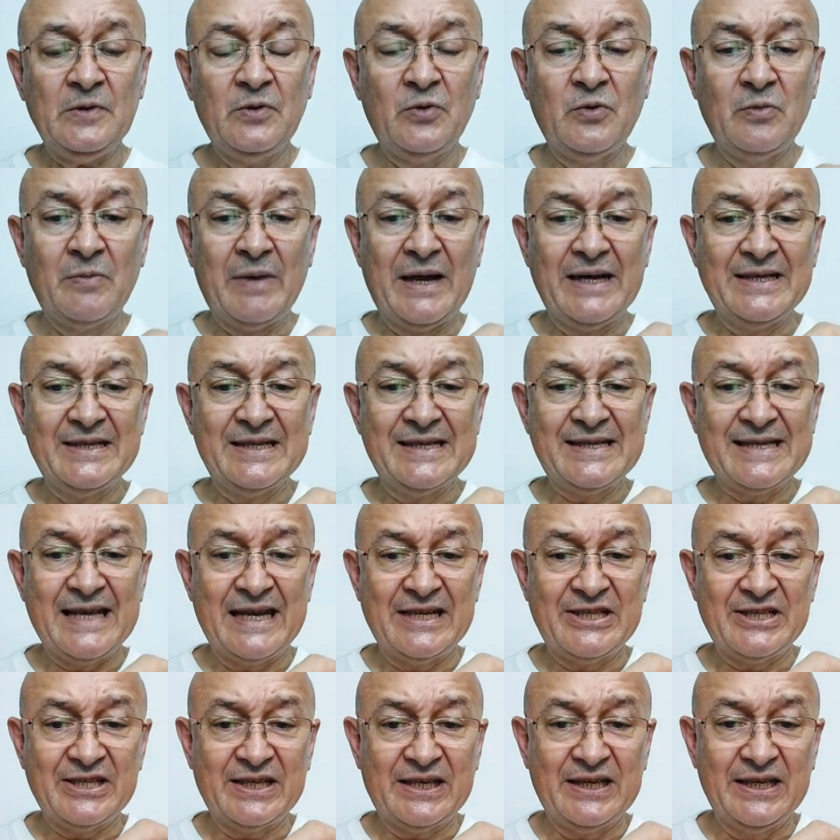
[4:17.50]
com mais de
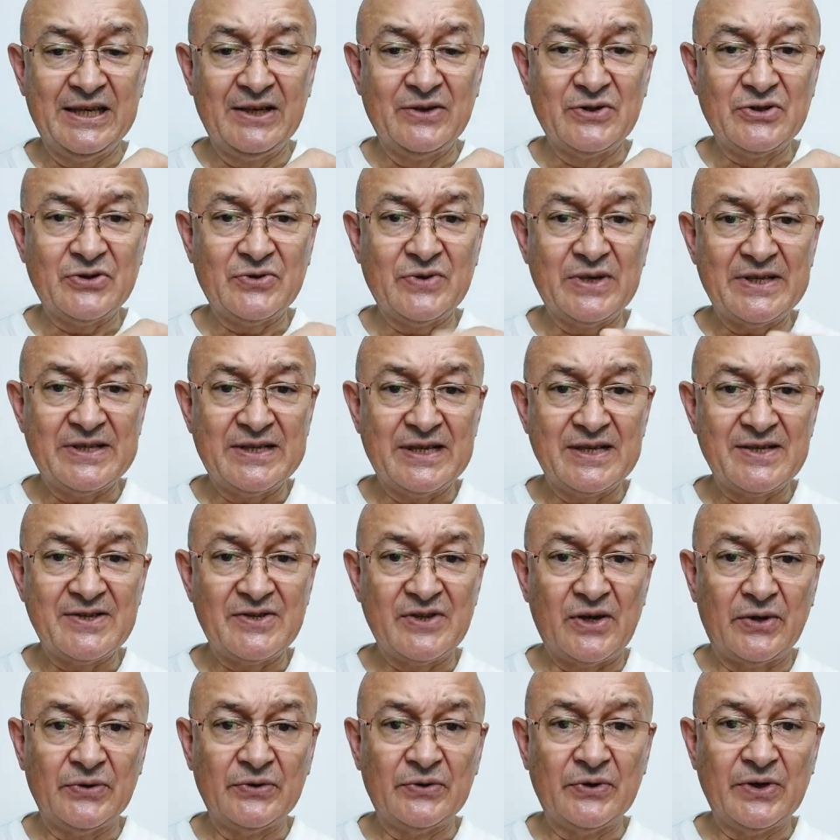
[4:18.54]
7 quilos com esse
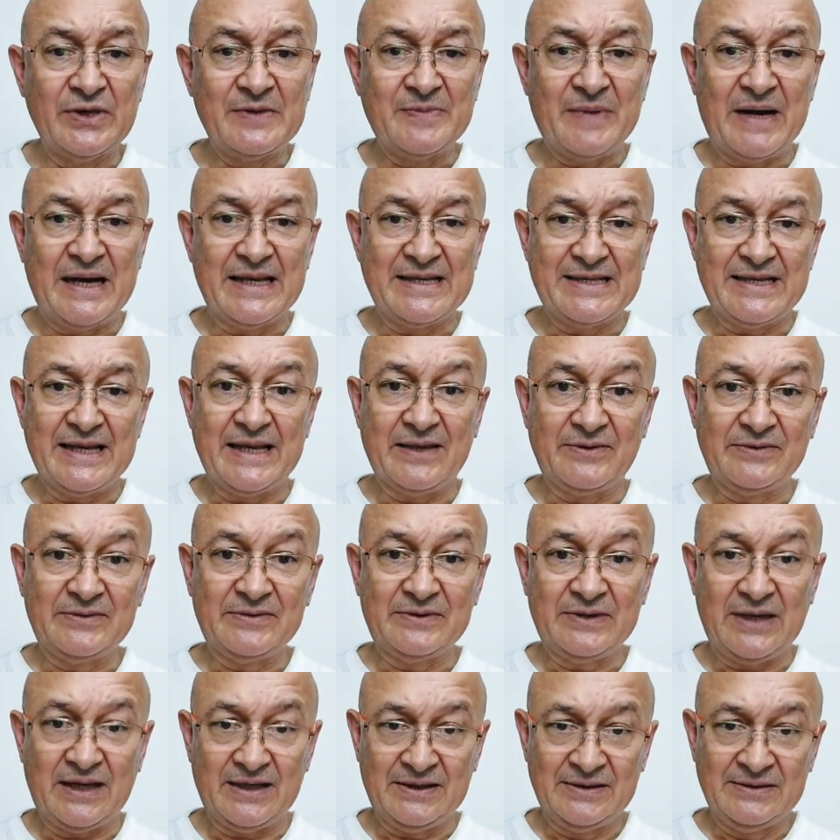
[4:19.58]
anzal 2 barra 0,
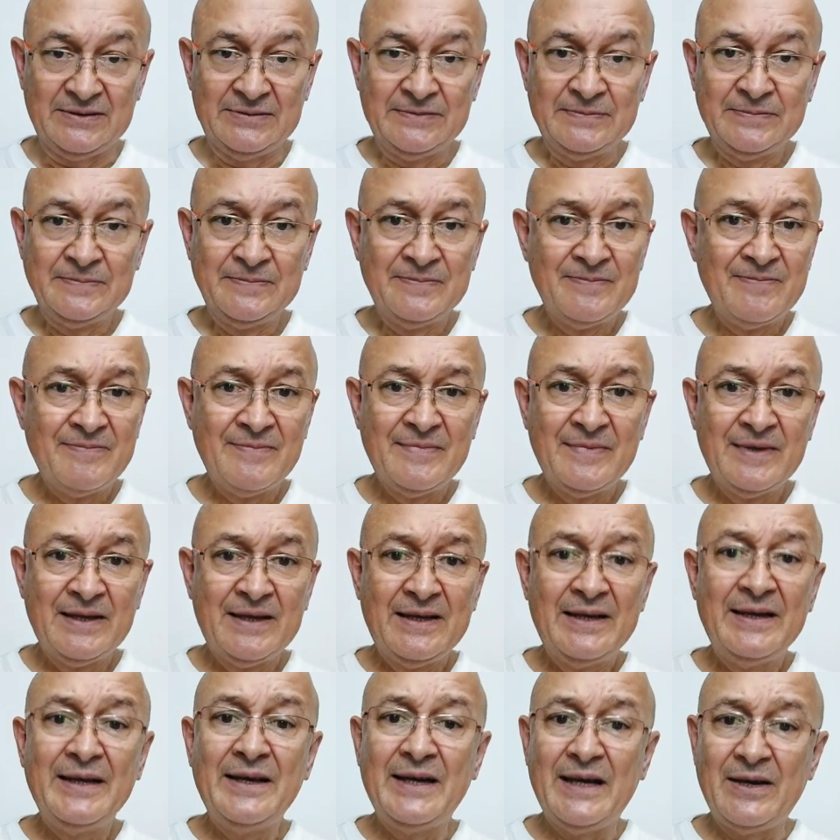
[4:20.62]
tá?
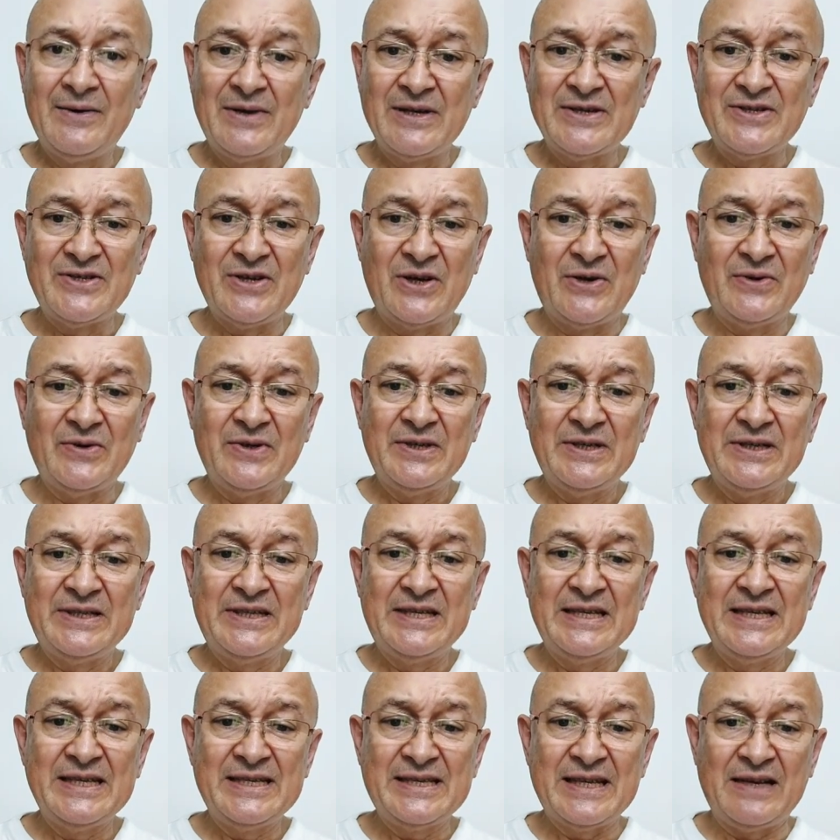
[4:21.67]
É um anzal
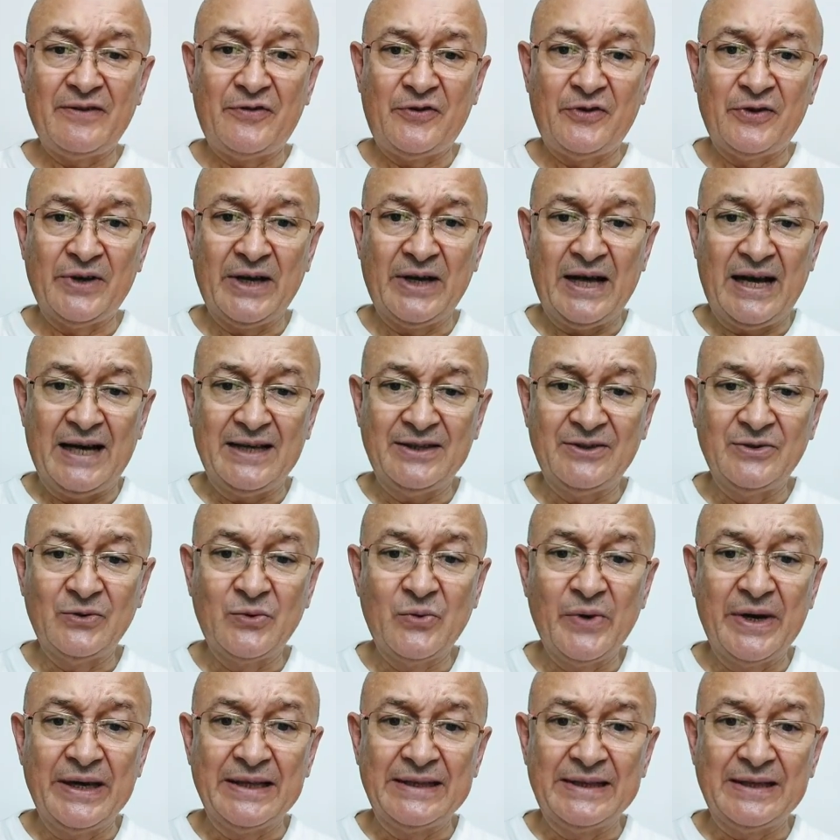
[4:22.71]
desaforado,
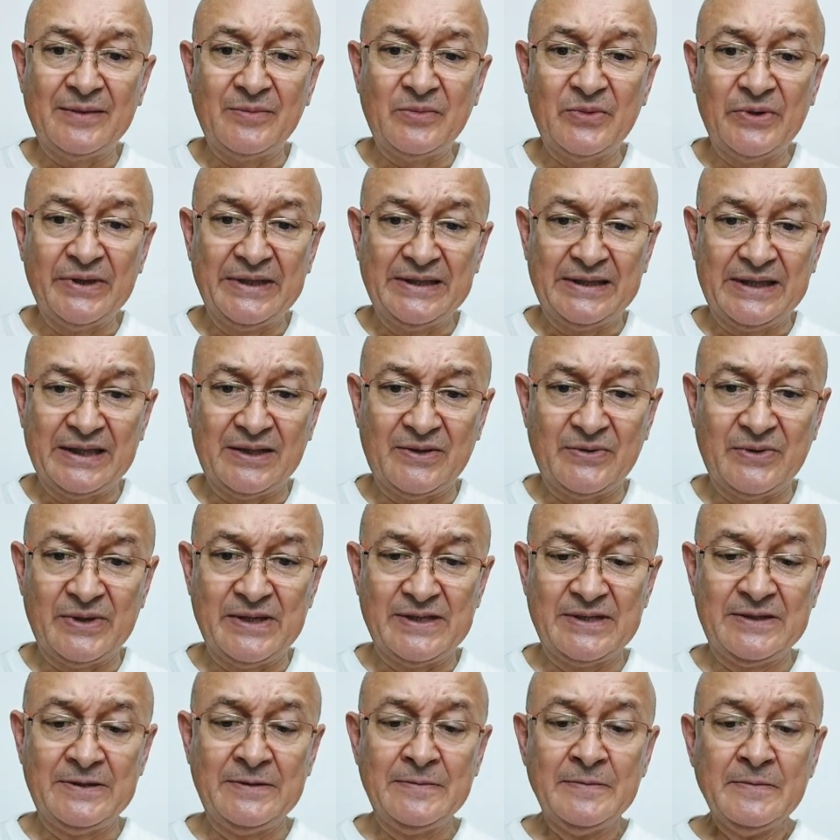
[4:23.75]
aguenta muita
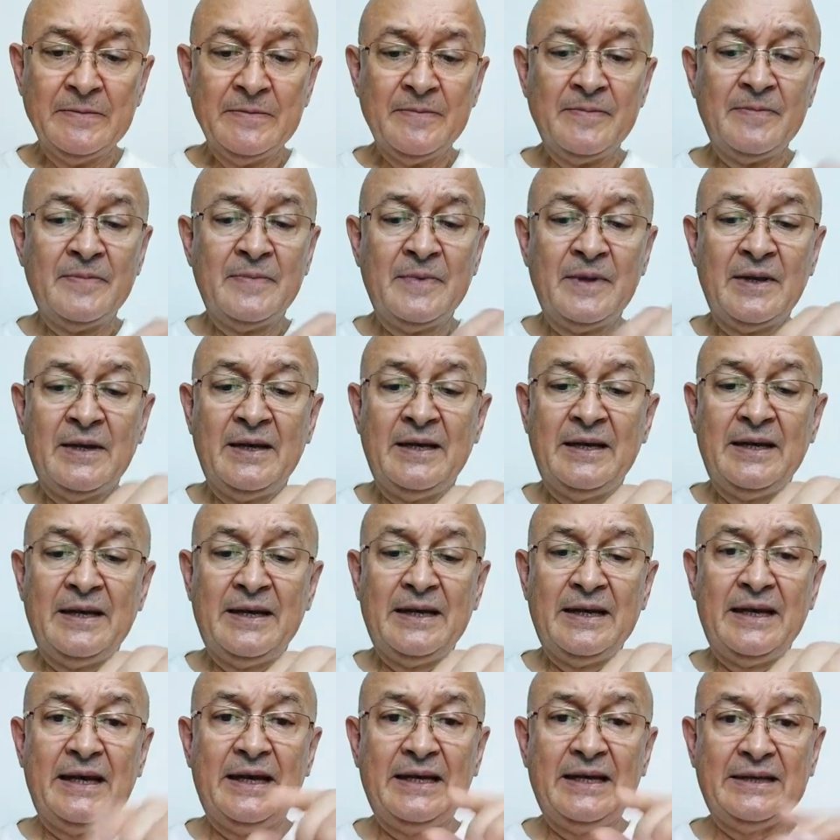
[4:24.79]
coisa.
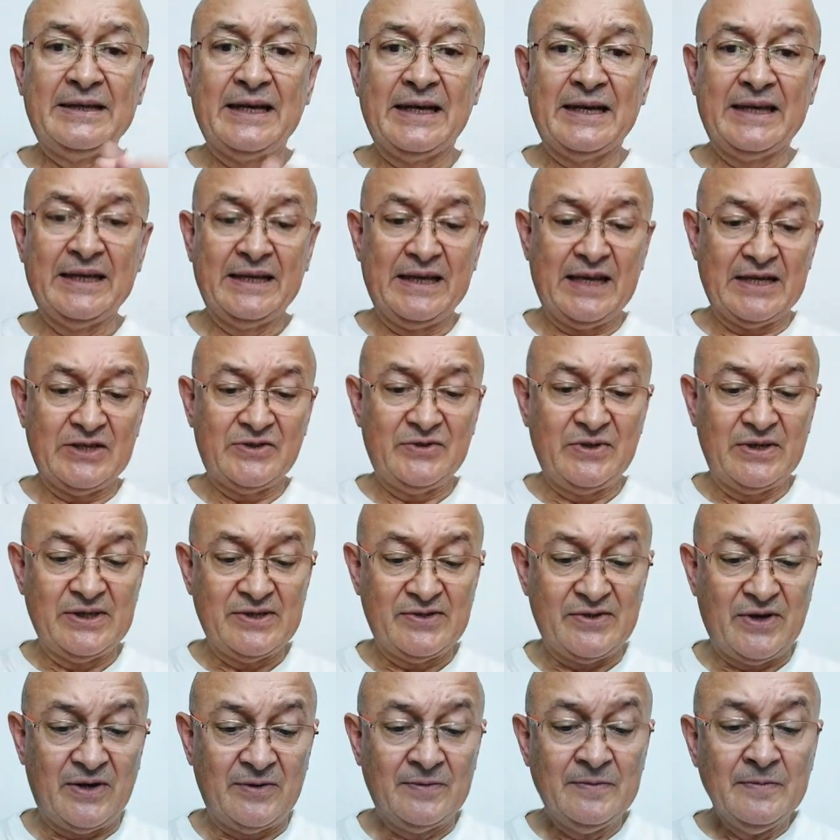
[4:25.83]
Ele está aqui na Aston
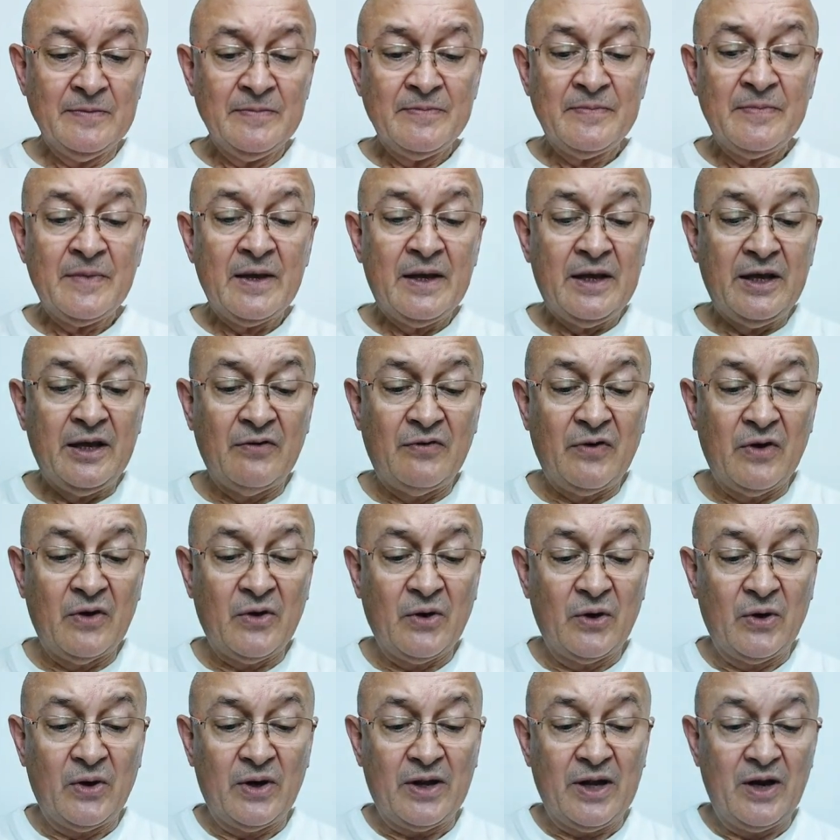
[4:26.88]
anzol. Eu vou
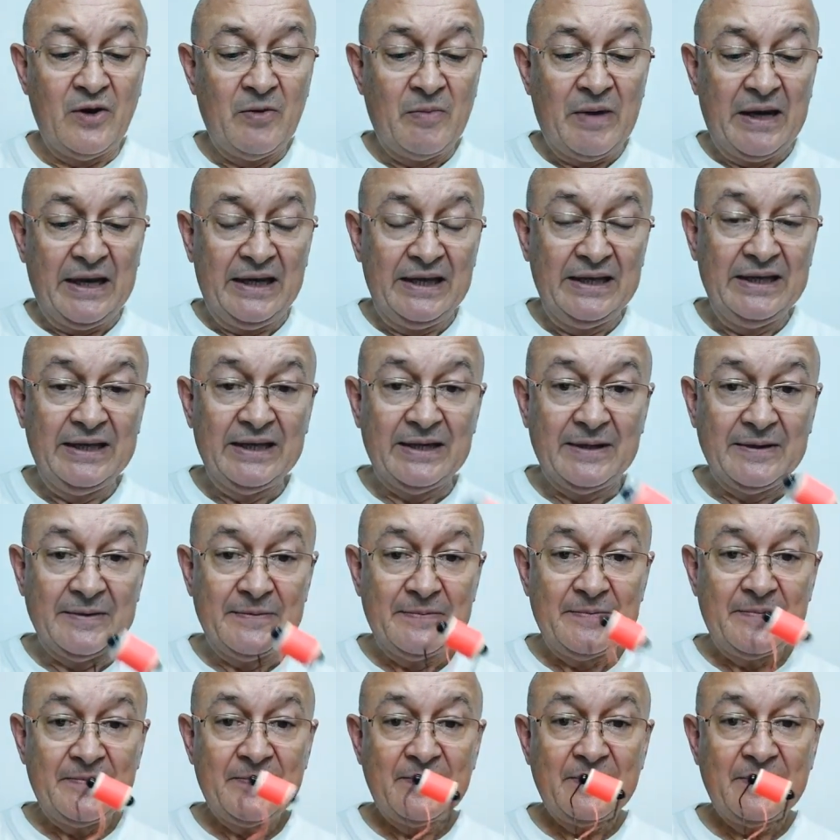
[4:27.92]
colocar uma linha
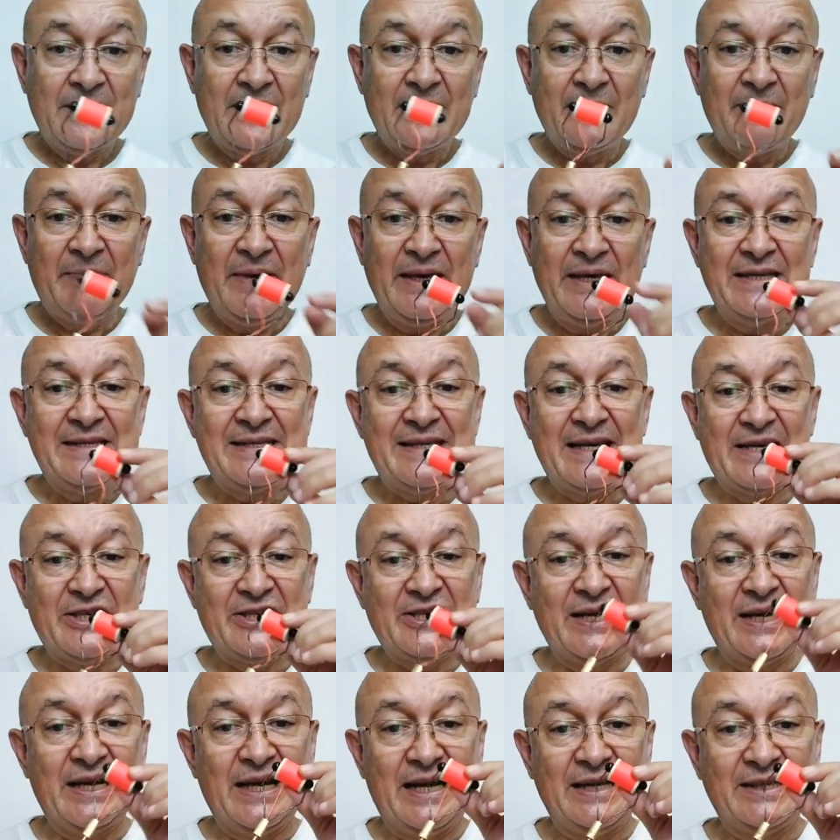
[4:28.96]
bem
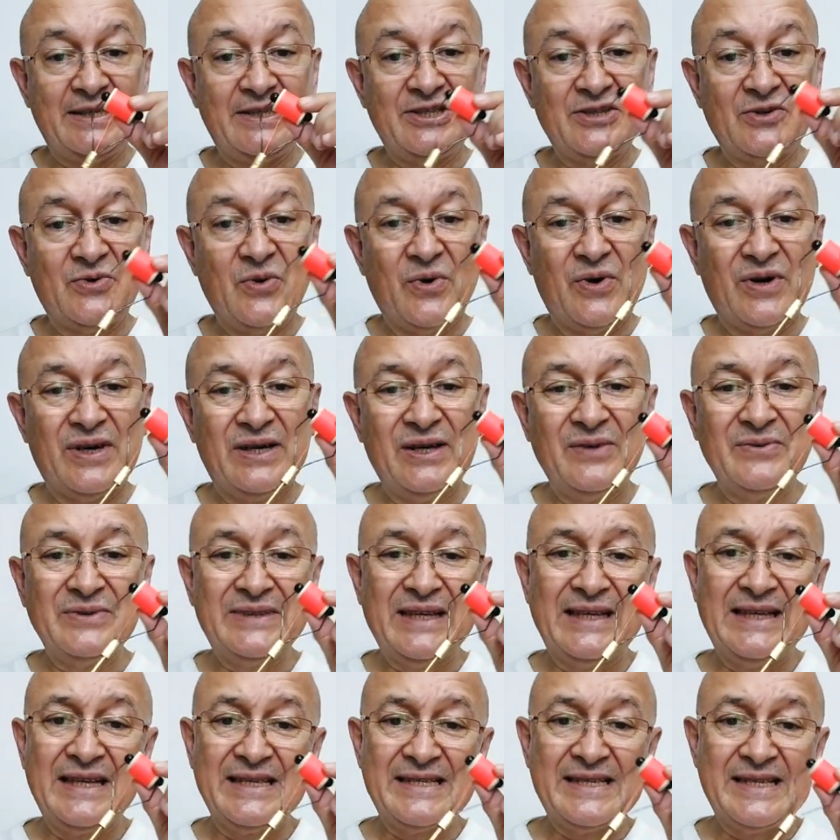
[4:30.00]
exagerada de cor, não
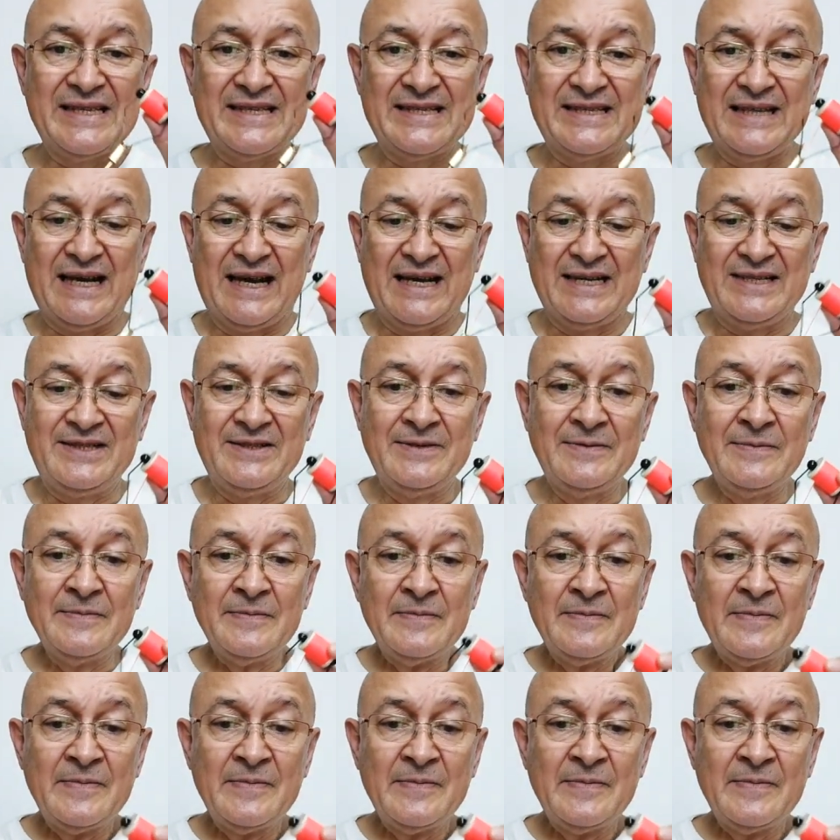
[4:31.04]
tem necessidade.